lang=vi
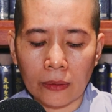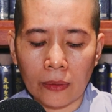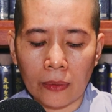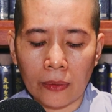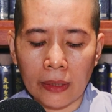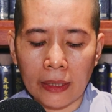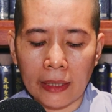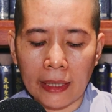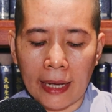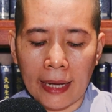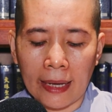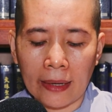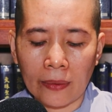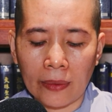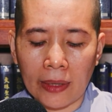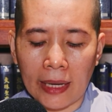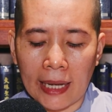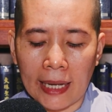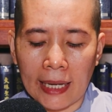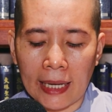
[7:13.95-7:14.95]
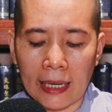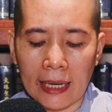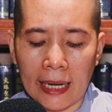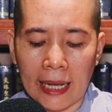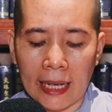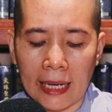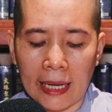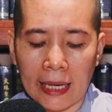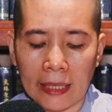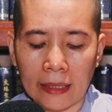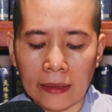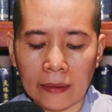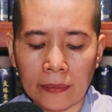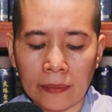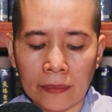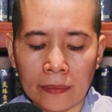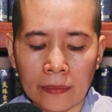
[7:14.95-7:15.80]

tối cao a la hán